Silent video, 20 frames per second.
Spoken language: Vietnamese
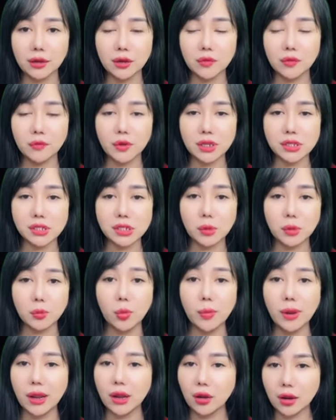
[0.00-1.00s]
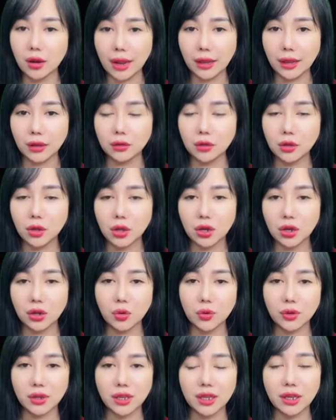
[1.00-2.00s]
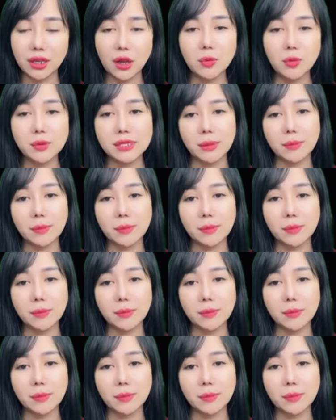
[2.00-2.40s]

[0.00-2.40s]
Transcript: Chỉ cần nhìn lại những gì đã trải qua,